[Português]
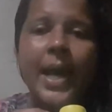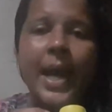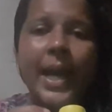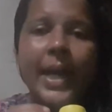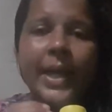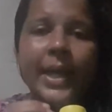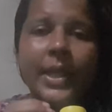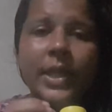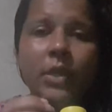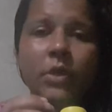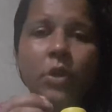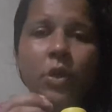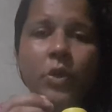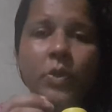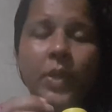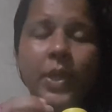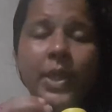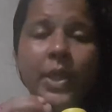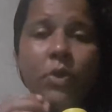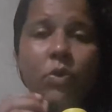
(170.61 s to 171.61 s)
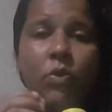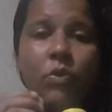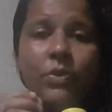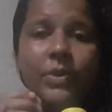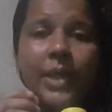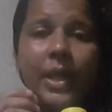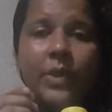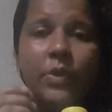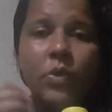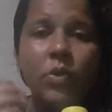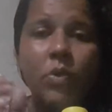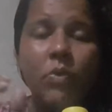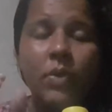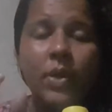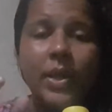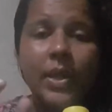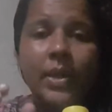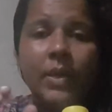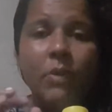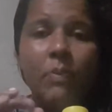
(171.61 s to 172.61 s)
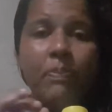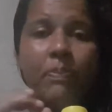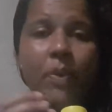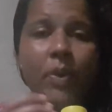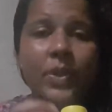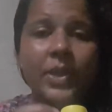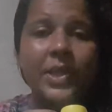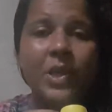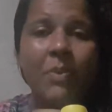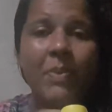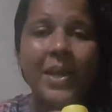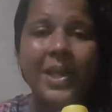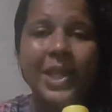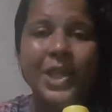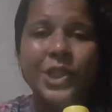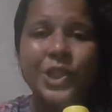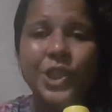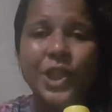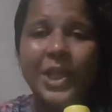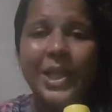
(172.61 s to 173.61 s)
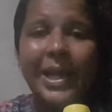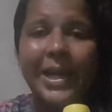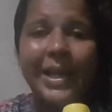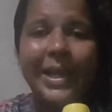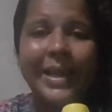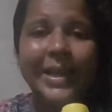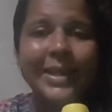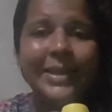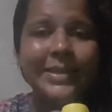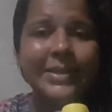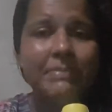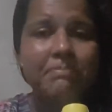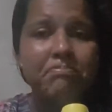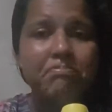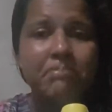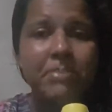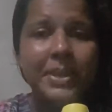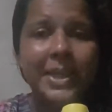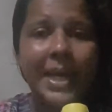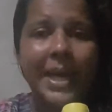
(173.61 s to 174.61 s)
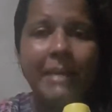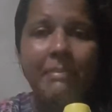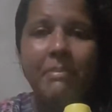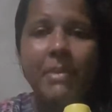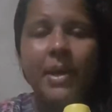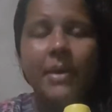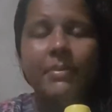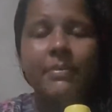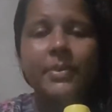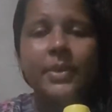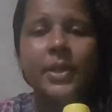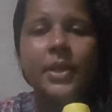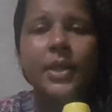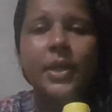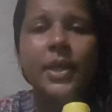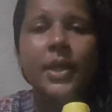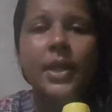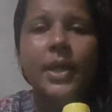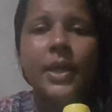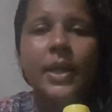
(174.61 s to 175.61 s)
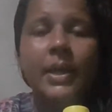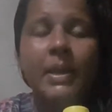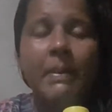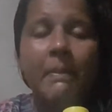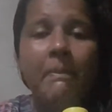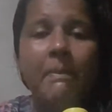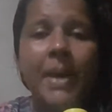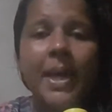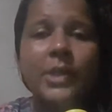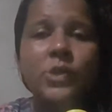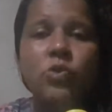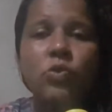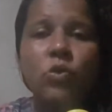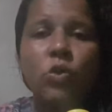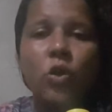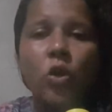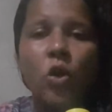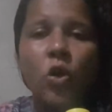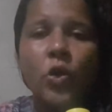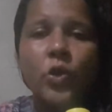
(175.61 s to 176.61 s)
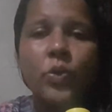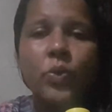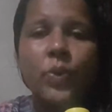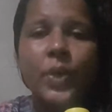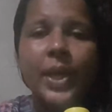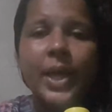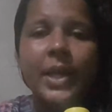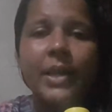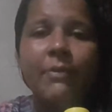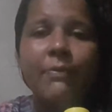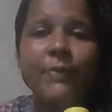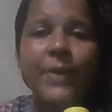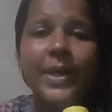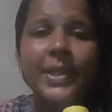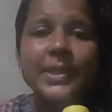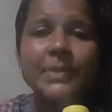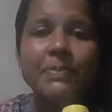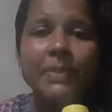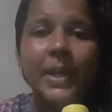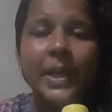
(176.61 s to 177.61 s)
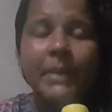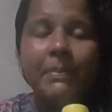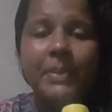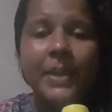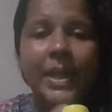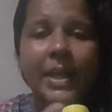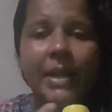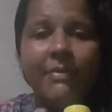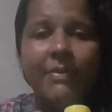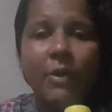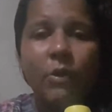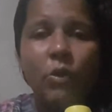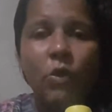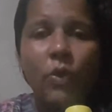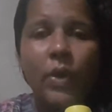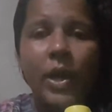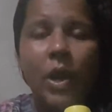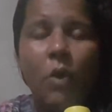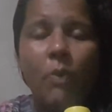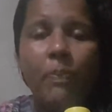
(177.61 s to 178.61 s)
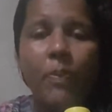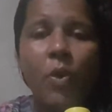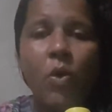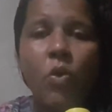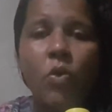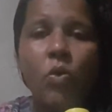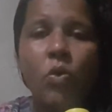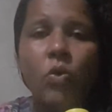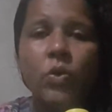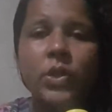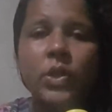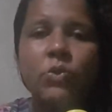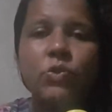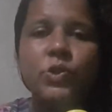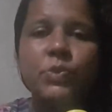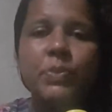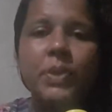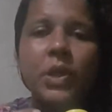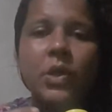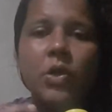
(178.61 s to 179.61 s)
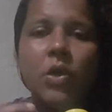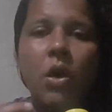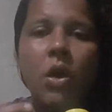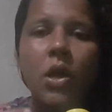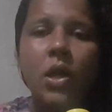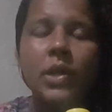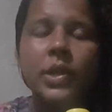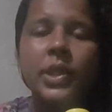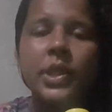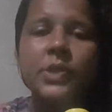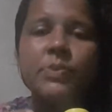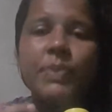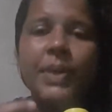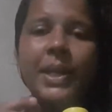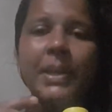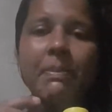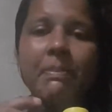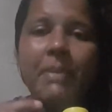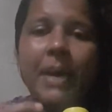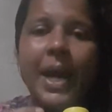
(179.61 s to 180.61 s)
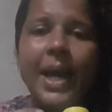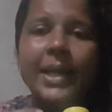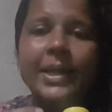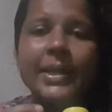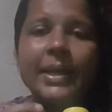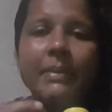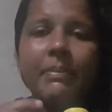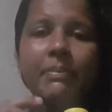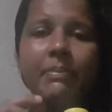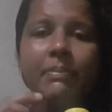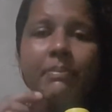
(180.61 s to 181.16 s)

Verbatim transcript: Aquele cloro ali em contato com o cão pode dar uma alergia daquelas braba. Mas o cloro, ele faz bem para lavar o local por conta dos micro-organismos. Ele mata